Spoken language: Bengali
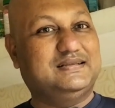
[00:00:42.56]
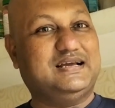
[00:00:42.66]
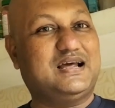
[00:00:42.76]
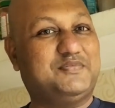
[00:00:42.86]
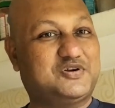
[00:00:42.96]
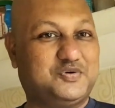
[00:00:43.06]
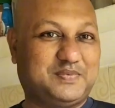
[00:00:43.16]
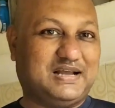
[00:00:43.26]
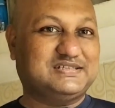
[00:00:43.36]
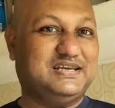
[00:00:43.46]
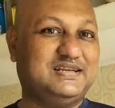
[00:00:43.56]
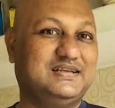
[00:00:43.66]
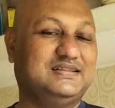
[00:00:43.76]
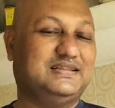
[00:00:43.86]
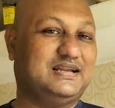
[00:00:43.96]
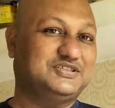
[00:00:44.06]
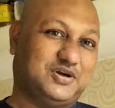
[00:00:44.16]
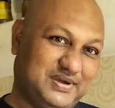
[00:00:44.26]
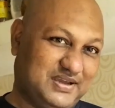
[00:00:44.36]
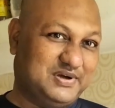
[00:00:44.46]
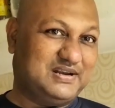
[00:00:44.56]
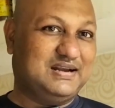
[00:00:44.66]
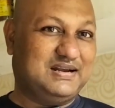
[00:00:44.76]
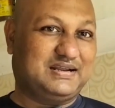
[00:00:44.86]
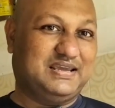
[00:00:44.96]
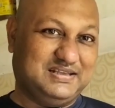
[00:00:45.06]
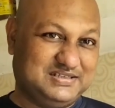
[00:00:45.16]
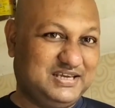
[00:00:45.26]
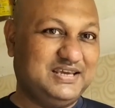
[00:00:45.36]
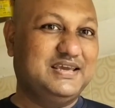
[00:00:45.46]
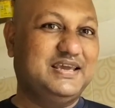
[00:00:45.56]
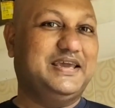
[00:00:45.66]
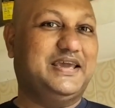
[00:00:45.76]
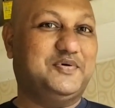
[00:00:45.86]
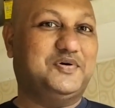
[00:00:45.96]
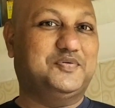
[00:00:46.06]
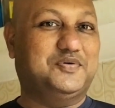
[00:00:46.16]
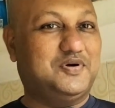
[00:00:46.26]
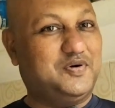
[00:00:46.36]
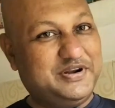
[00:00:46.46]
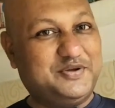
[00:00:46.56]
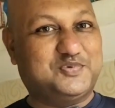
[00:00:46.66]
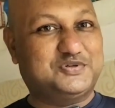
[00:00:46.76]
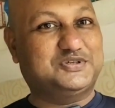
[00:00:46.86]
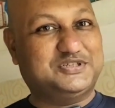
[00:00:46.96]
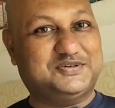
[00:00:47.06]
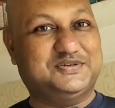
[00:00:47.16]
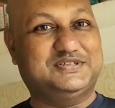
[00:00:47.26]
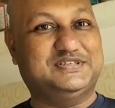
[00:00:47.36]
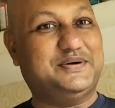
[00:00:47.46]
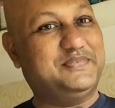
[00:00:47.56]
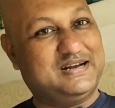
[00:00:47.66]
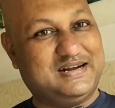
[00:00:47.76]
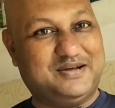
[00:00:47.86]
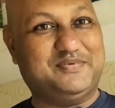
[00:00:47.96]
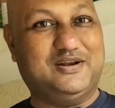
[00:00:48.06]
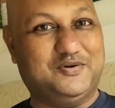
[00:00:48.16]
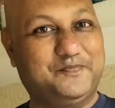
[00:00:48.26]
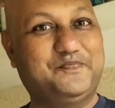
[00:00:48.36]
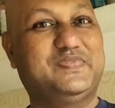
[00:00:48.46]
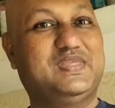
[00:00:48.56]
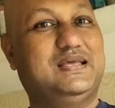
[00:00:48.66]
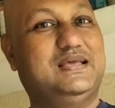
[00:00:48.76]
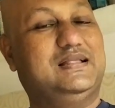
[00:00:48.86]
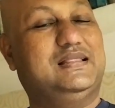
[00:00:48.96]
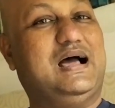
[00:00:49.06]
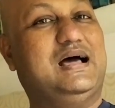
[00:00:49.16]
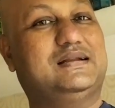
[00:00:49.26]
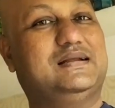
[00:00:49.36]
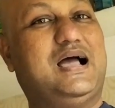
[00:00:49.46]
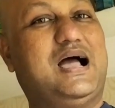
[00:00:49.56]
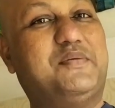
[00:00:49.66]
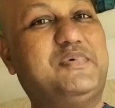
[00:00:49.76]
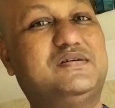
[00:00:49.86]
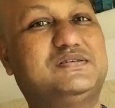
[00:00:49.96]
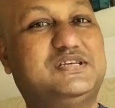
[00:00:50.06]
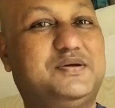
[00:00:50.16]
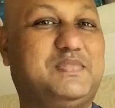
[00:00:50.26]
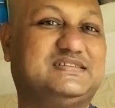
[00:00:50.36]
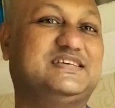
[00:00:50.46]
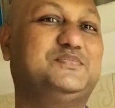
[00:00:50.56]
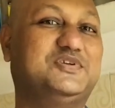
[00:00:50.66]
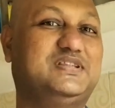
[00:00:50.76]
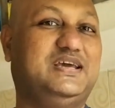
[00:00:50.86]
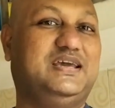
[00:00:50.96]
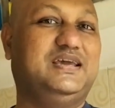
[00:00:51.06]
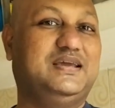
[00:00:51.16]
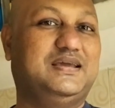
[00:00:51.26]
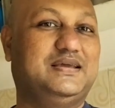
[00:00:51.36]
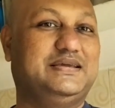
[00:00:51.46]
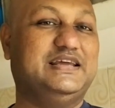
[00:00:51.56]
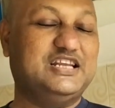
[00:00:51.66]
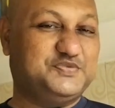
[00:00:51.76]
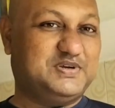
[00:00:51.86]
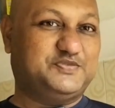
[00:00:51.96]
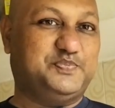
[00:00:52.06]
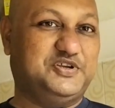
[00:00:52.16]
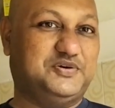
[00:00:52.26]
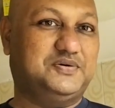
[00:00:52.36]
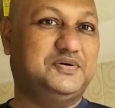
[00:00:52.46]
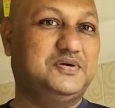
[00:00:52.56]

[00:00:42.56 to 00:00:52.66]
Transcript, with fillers: যারা আমার খুব কাছের তারা সবাই আমার রান্না খেয়েছে এবং অনেক প্রশংসা করেছে যে আমার রান্না ভালো তা আমার হচ্ছে মাছের মধ্যে ইলিশ মাছ প্রিয়